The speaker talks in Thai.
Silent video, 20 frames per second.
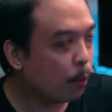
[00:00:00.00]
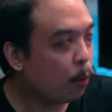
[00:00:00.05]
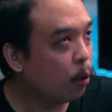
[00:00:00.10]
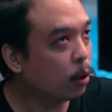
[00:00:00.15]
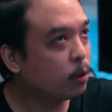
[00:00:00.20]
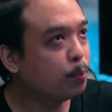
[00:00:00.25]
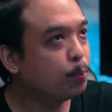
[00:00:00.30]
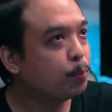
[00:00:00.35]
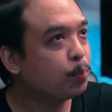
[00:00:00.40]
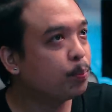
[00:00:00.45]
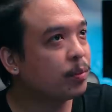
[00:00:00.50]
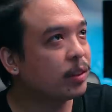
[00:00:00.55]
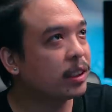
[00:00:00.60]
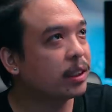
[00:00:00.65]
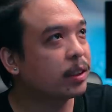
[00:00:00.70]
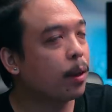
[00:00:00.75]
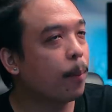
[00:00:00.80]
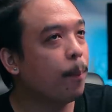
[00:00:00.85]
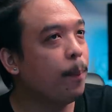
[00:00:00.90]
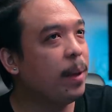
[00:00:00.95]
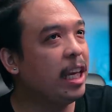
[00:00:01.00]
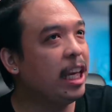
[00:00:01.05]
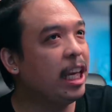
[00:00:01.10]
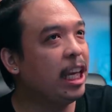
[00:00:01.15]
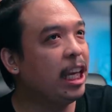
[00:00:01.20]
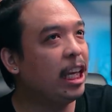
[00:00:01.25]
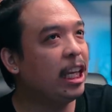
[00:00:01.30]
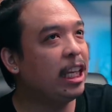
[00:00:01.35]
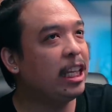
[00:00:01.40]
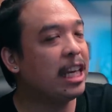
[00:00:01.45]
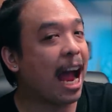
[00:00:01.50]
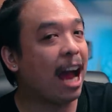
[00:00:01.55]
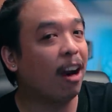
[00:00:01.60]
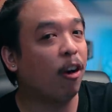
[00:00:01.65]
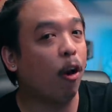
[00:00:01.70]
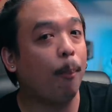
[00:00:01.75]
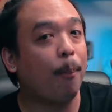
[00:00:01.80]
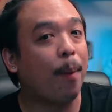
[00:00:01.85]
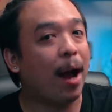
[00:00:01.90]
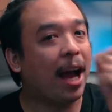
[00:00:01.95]
มมติมียางล
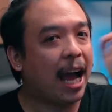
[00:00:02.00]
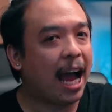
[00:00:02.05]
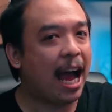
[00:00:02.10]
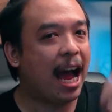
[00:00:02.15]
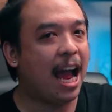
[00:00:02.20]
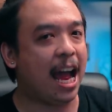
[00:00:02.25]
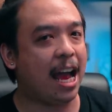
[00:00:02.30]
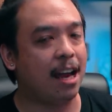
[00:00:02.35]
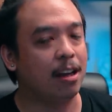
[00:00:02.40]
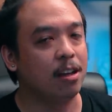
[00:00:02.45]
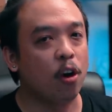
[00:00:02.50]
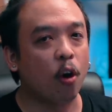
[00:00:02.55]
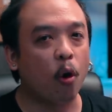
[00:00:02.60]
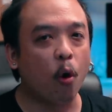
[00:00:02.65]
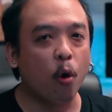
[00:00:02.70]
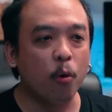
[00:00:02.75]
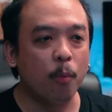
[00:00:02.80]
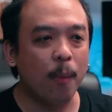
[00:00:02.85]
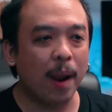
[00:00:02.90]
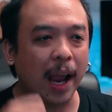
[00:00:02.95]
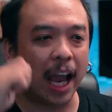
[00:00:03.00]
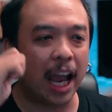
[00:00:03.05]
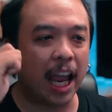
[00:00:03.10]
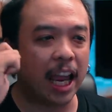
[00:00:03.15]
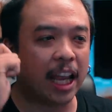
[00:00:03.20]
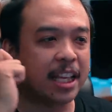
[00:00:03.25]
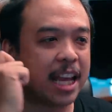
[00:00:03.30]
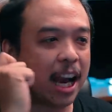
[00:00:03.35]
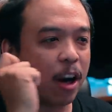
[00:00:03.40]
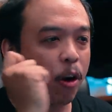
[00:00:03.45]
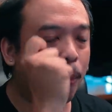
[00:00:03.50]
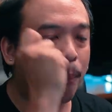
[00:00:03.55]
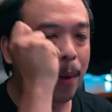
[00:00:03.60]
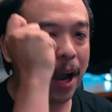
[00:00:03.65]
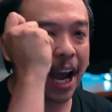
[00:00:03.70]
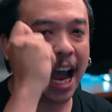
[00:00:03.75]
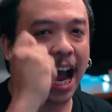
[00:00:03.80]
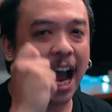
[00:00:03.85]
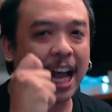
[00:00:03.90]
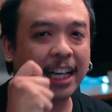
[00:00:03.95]
บปากกา คุณไม่เคยเห็นยางลบปา
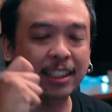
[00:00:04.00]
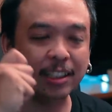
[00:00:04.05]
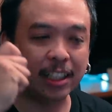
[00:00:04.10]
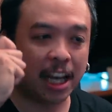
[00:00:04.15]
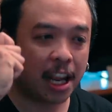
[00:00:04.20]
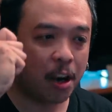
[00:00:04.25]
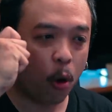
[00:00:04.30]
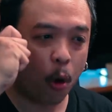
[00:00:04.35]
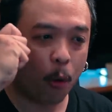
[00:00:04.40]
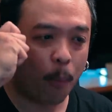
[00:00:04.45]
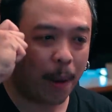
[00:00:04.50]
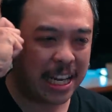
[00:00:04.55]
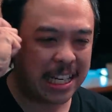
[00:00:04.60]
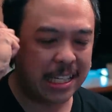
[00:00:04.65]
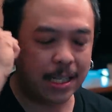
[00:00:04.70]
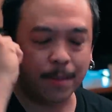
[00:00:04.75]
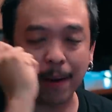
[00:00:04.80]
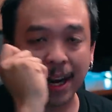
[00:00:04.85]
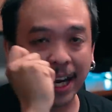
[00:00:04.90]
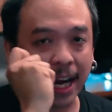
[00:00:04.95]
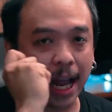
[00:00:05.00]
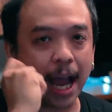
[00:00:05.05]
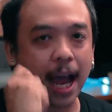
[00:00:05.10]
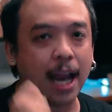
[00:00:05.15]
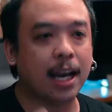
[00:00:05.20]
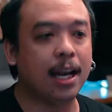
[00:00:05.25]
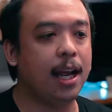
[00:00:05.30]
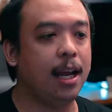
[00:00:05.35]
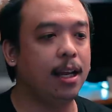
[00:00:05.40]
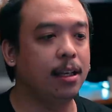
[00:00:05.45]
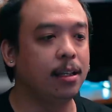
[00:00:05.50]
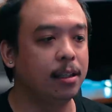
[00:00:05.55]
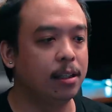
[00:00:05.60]
กกาในโลกใบนี้มานานและ